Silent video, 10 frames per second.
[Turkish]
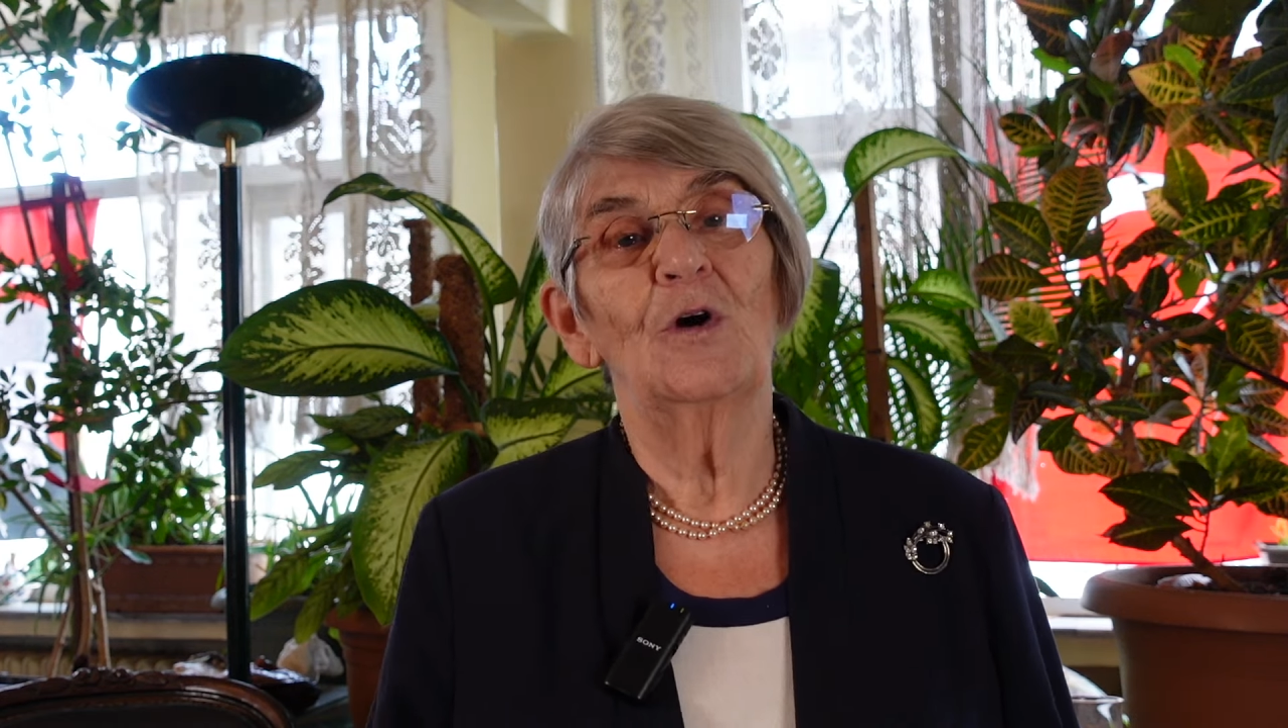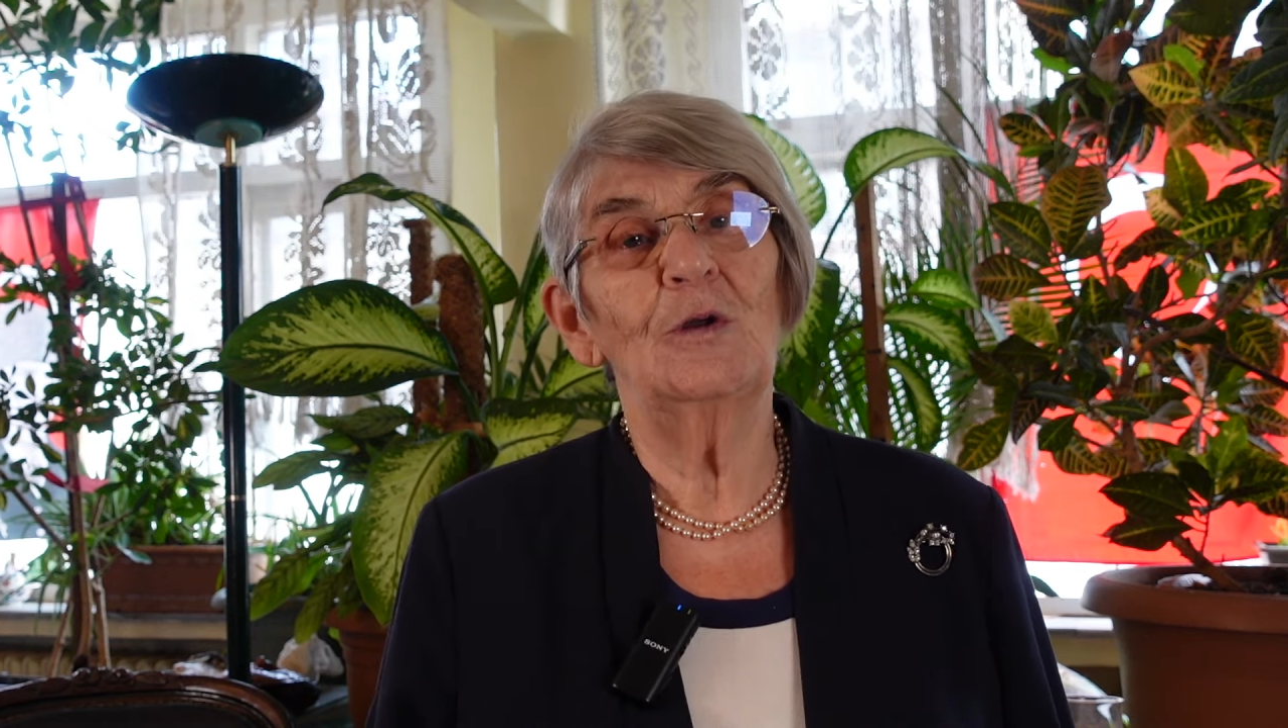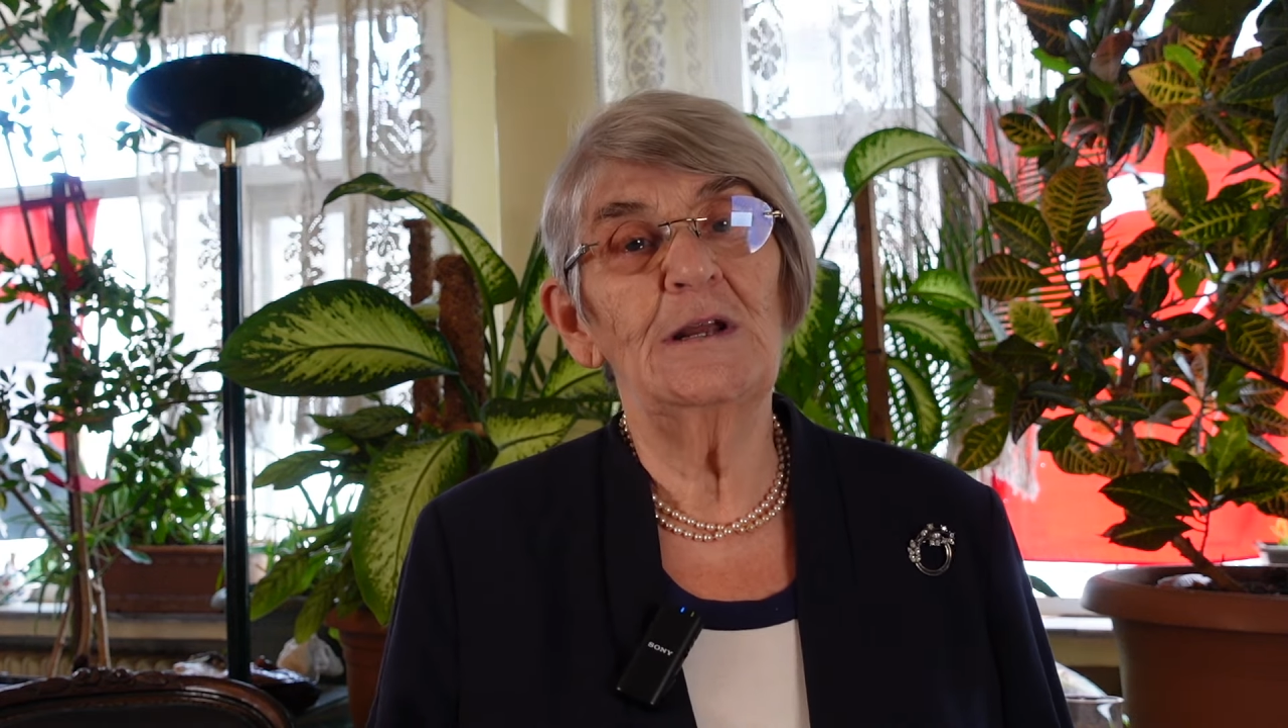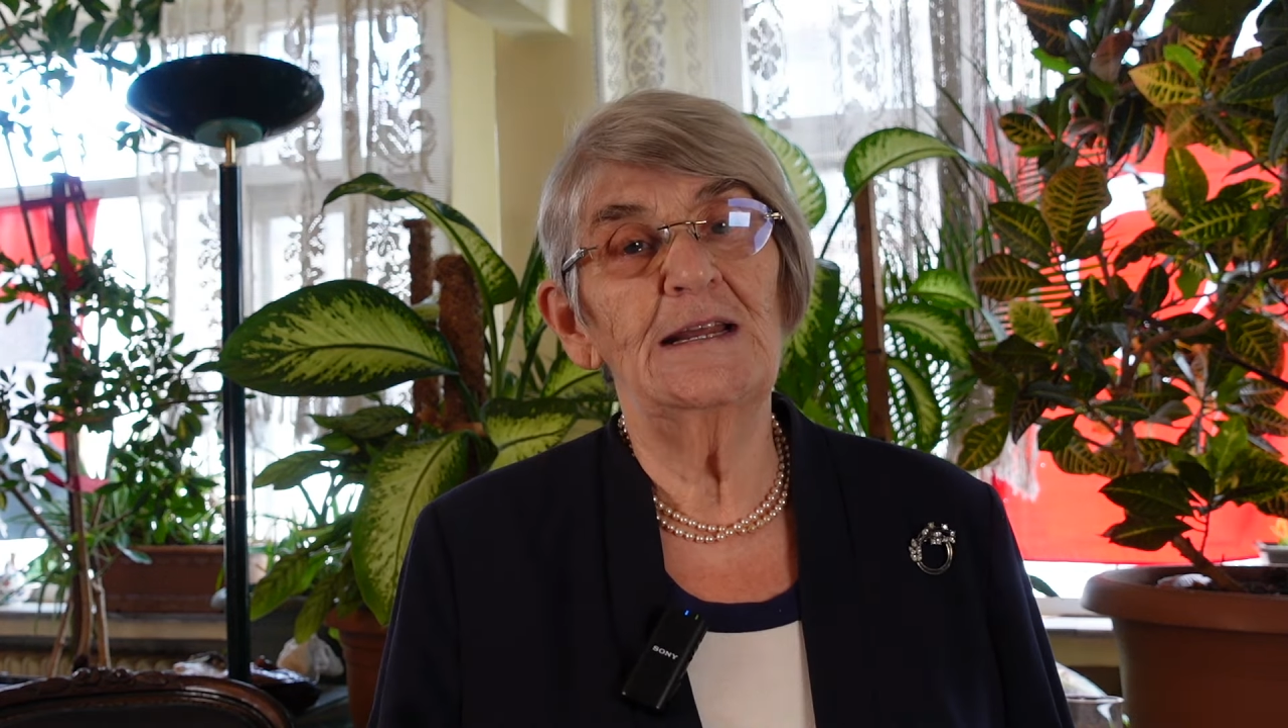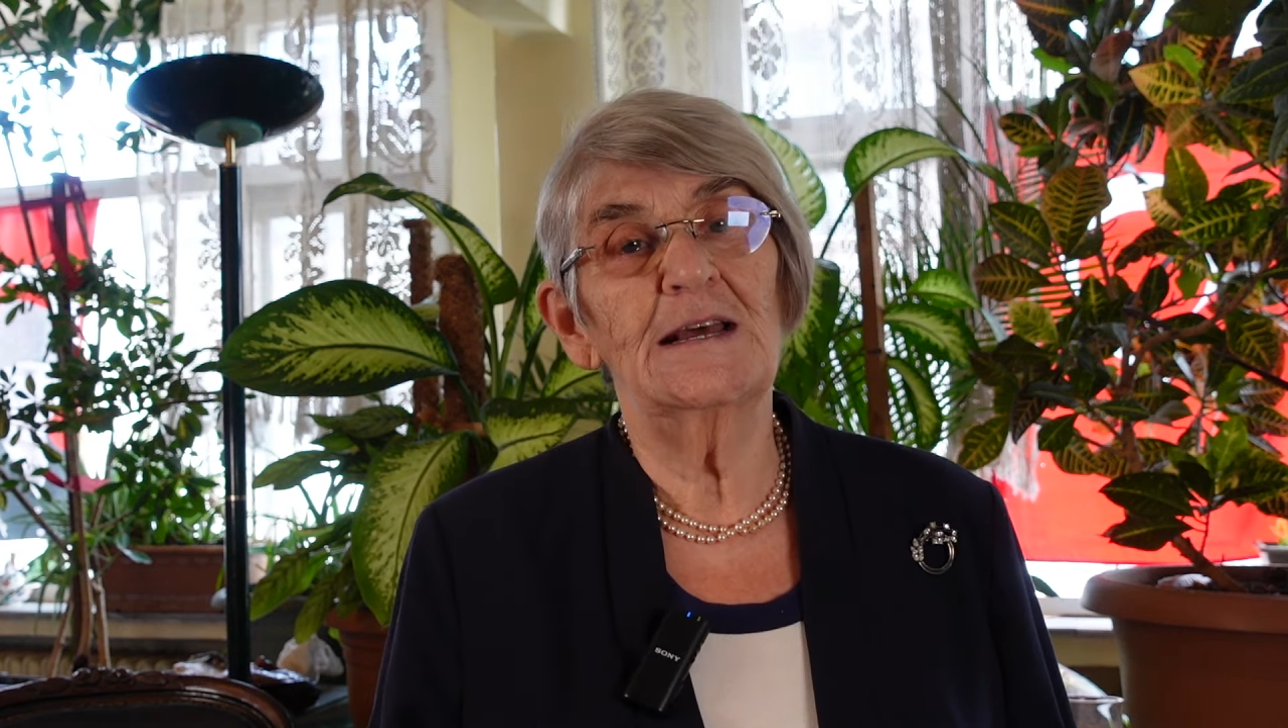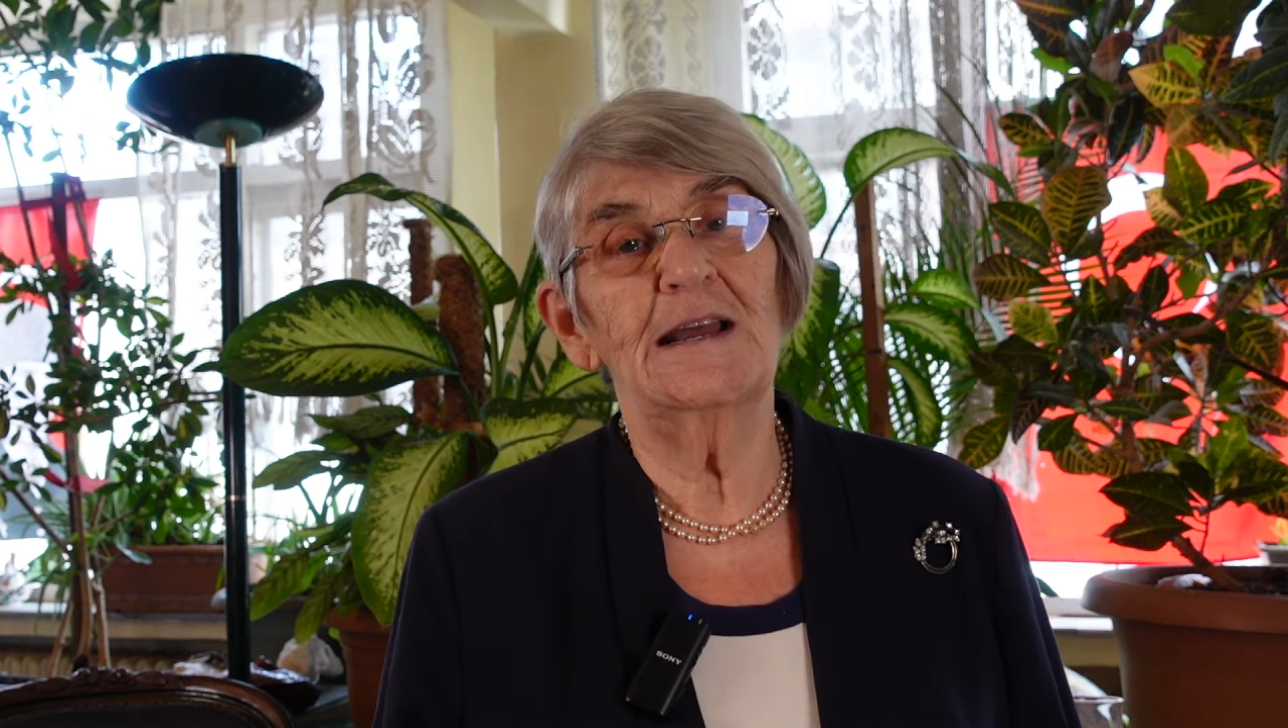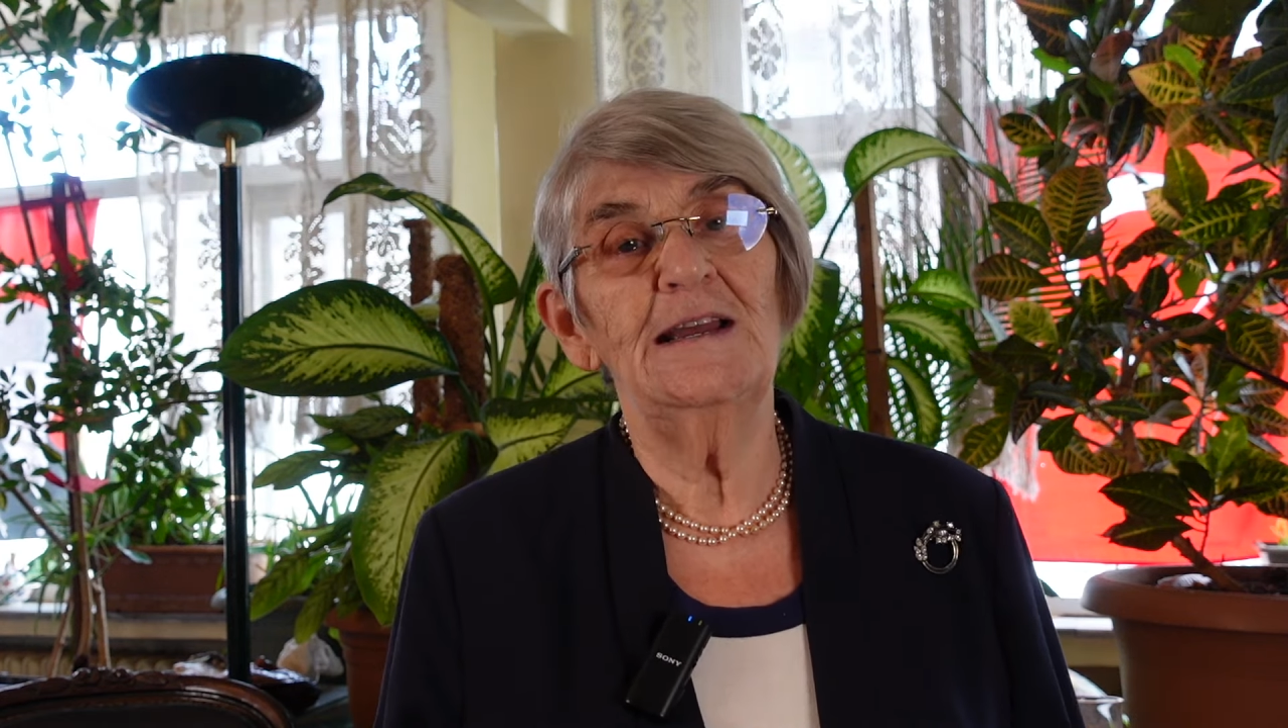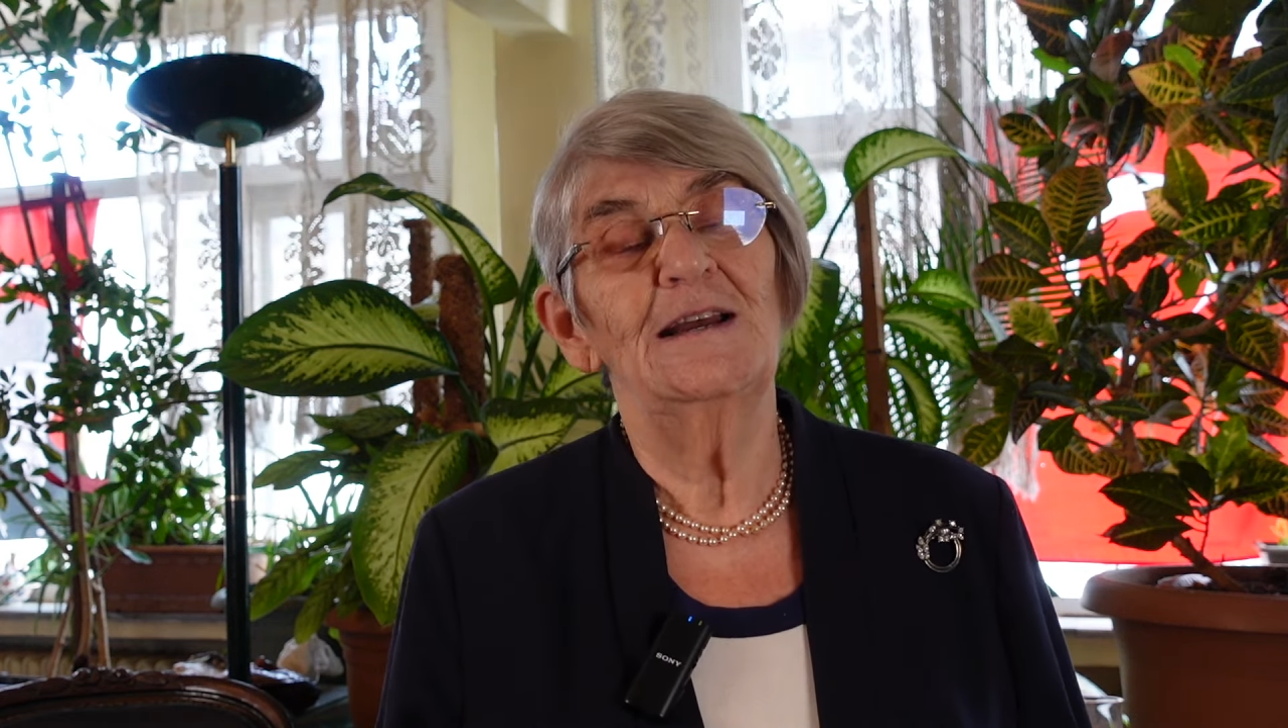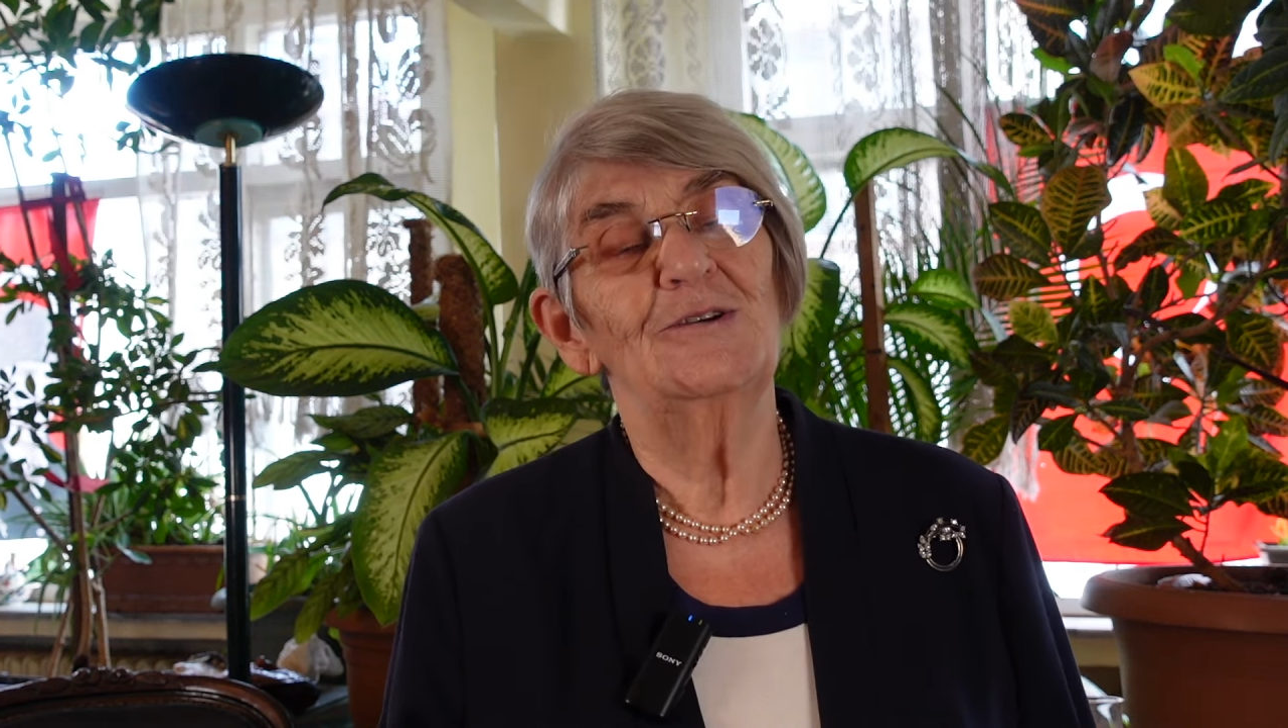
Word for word: olaylara